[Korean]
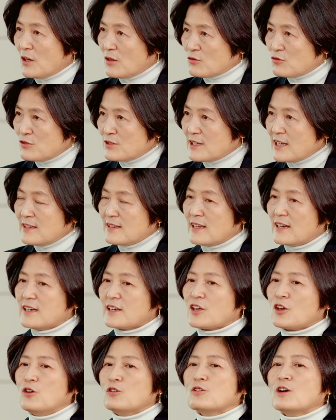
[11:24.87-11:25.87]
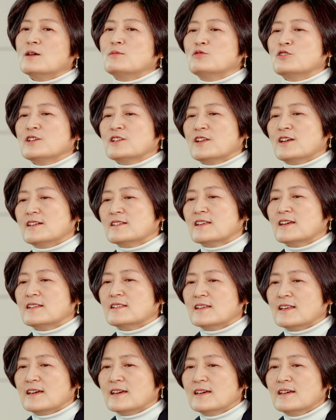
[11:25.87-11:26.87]
연구센터의 결과물이 될
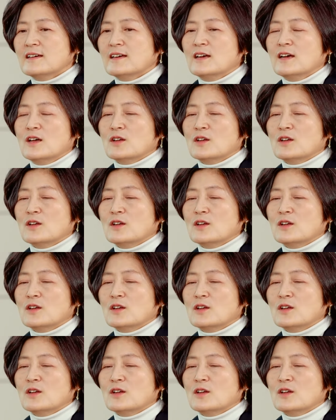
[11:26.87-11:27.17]
텐데